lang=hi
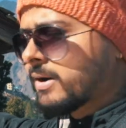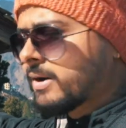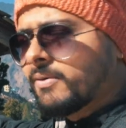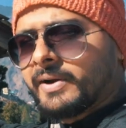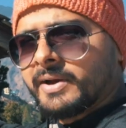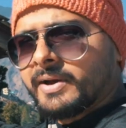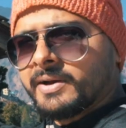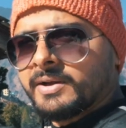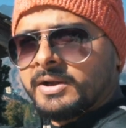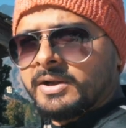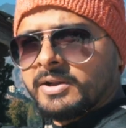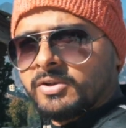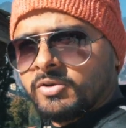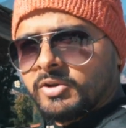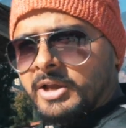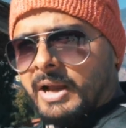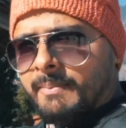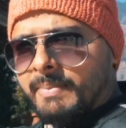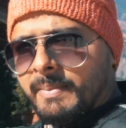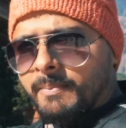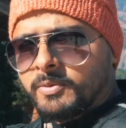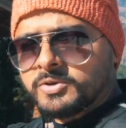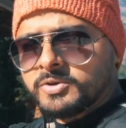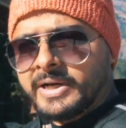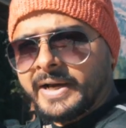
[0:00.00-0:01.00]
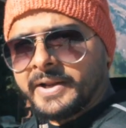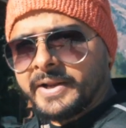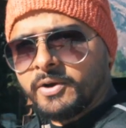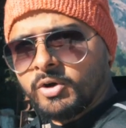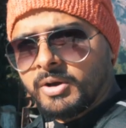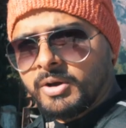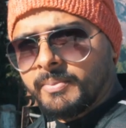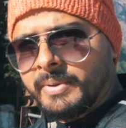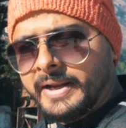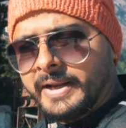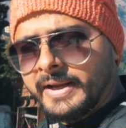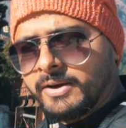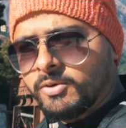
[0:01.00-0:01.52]
हुआ है तो यहाँ पे पुजारियों की
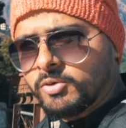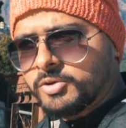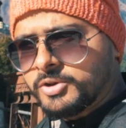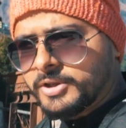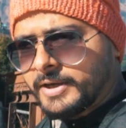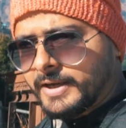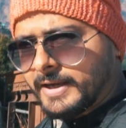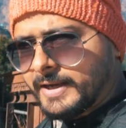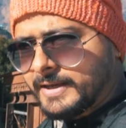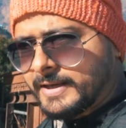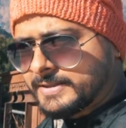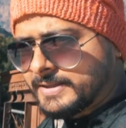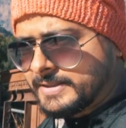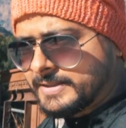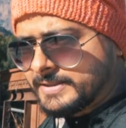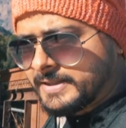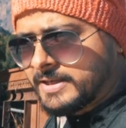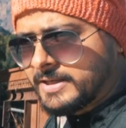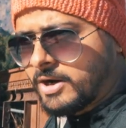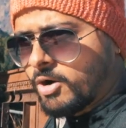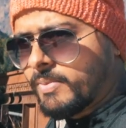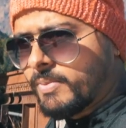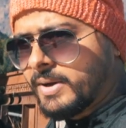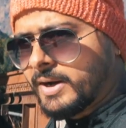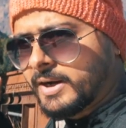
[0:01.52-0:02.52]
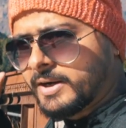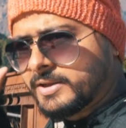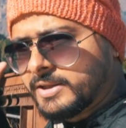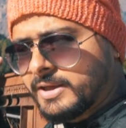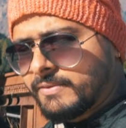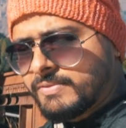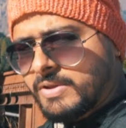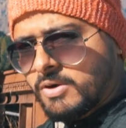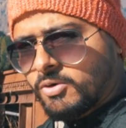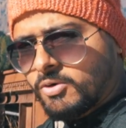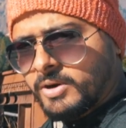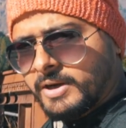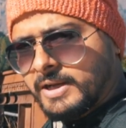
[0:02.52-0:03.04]
मीटिंग होती है कि, कि किसी गांव में अगर
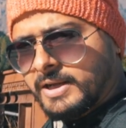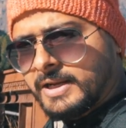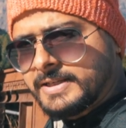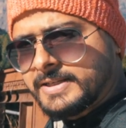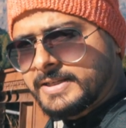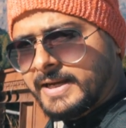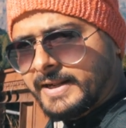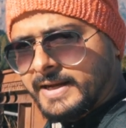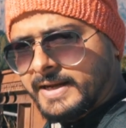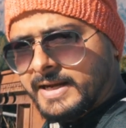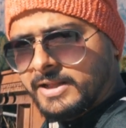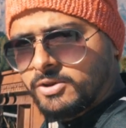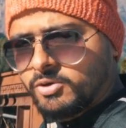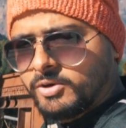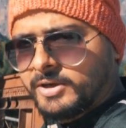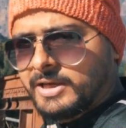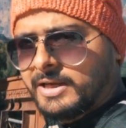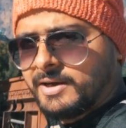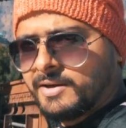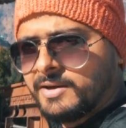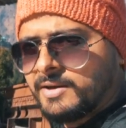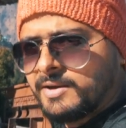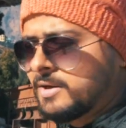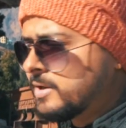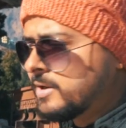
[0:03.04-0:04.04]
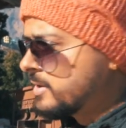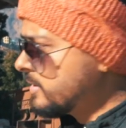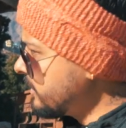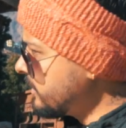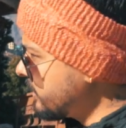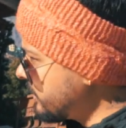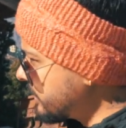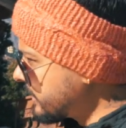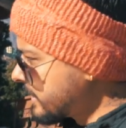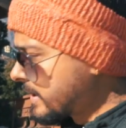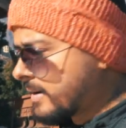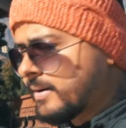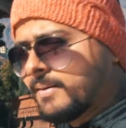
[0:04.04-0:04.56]
देवता को कहीं ले जाना है तो क्या आ,
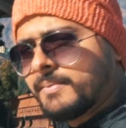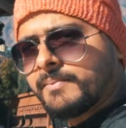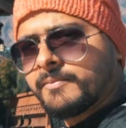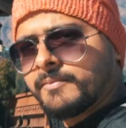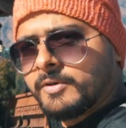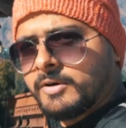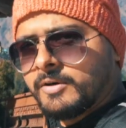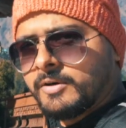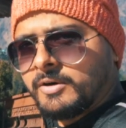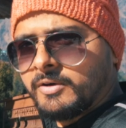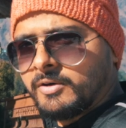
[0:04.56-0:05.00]
क्या हम आ,